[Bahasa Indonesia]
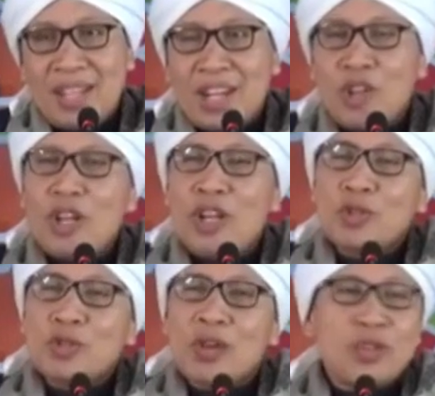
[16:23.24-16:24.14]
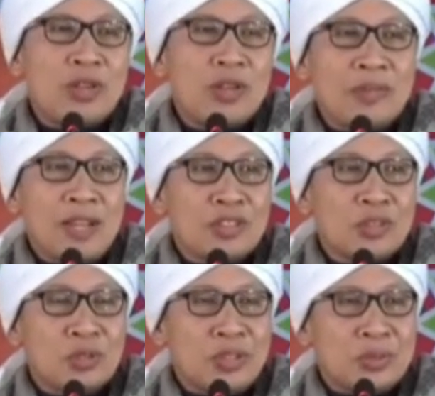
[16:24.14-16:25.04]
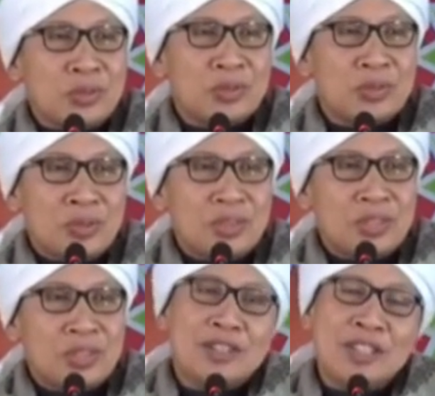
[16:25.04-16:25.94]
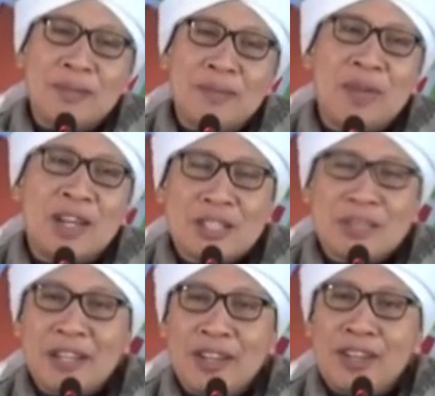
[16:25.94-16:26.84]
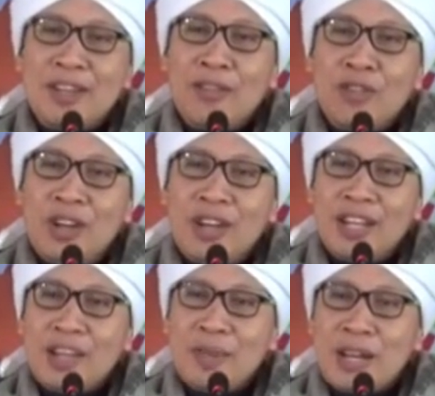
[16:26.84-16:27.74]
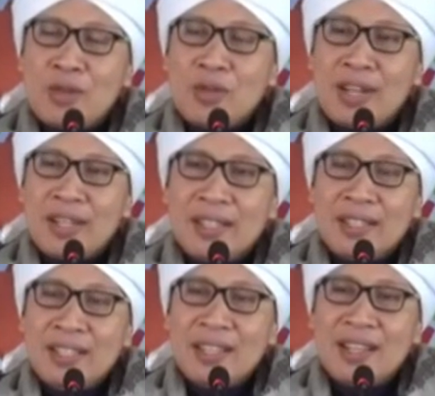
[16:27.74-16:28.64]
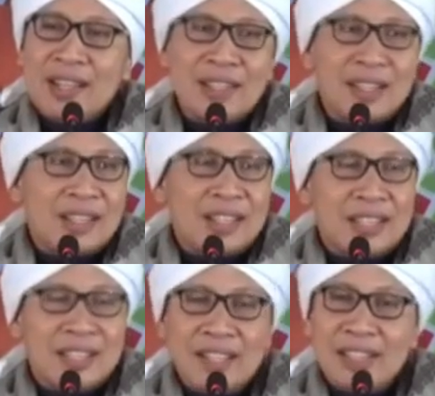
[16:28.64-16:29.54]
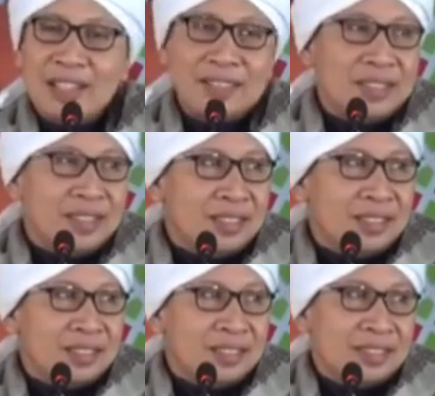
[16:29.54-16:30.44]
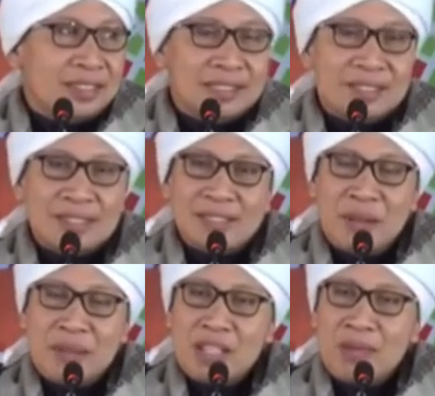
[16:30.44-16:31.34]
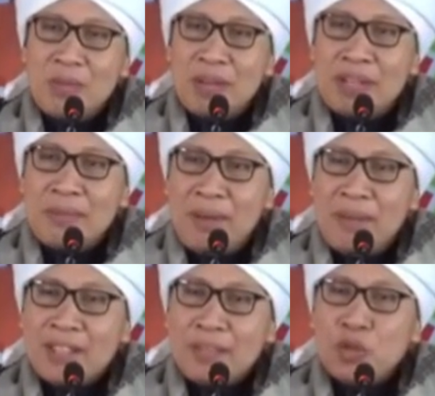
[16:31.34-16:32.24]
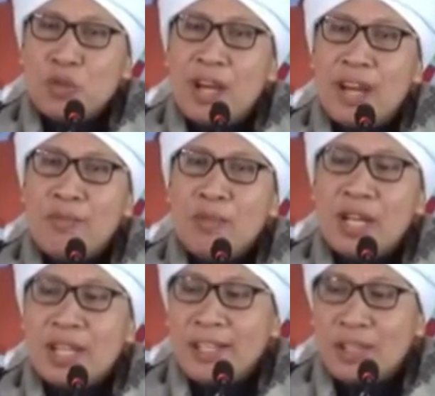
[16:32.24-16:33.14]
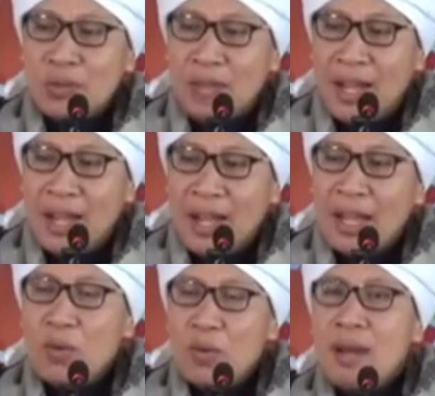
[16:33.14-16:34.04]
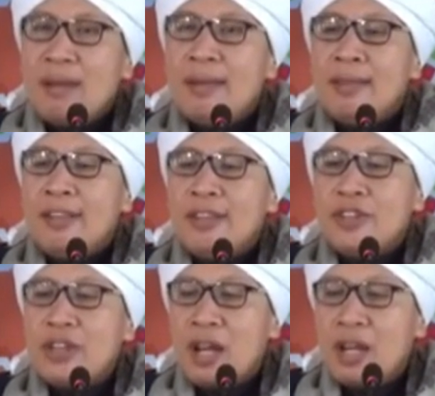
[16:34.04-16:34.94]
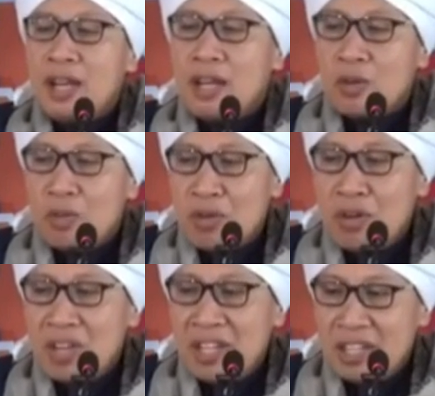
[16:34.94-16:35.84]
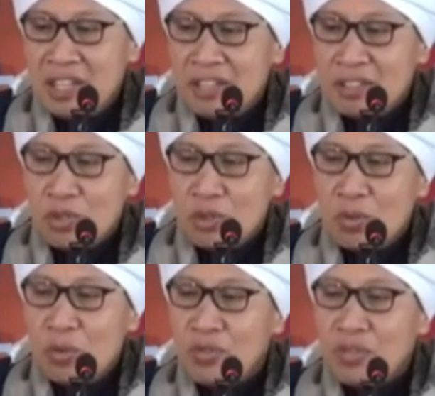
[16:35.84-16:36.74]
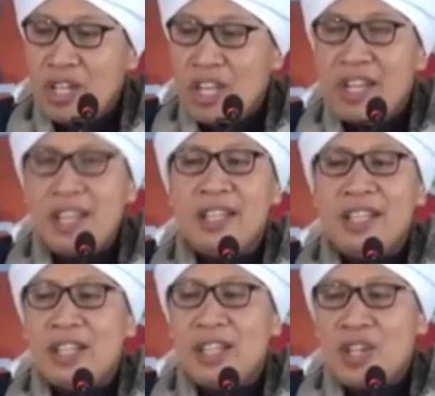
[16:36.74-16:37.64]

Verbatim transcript: Kalau itu Tuhan-Tuhan palsu itu yang disembah sebagai dengan don, dengan praduga tadi, enggak dengan keyakinan. nggak bisa berbuat apa-apa, tapi Tuhanmu adalah itulah. Walladhi ja'ala lakumul layla litaskunu fihi